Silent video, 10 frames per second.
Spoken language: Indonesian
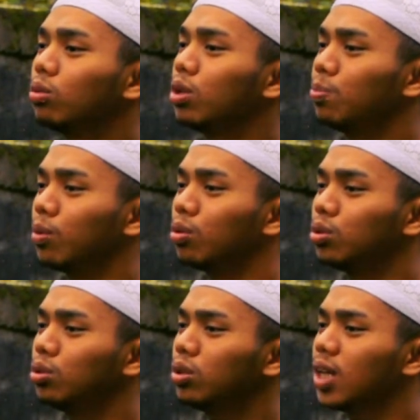waktu di
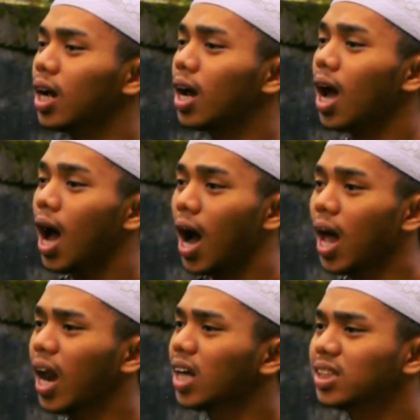penghujungnya.
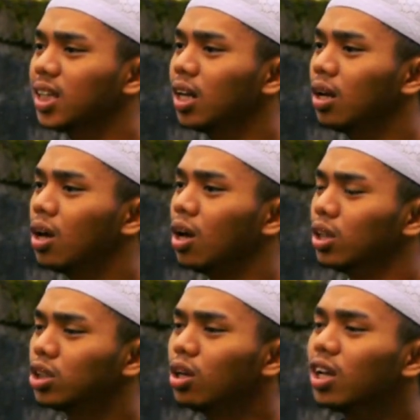Alhasil,
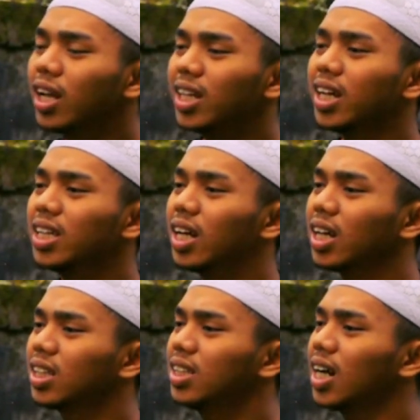sholat
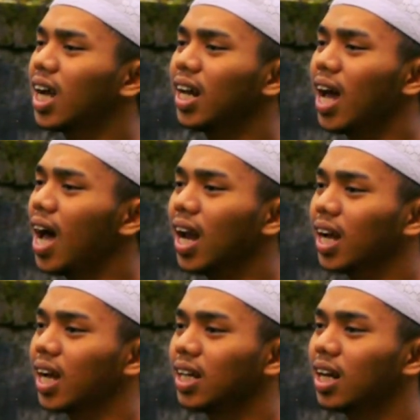yang ia kerjakan
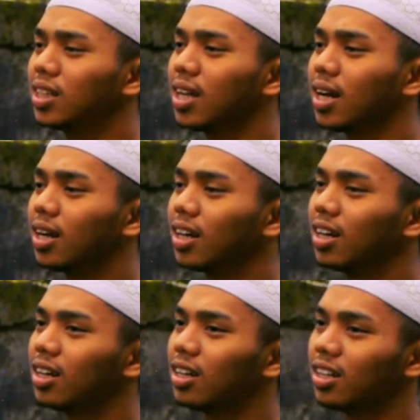ala
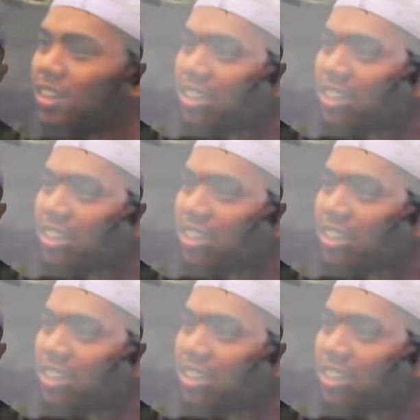kadarnya.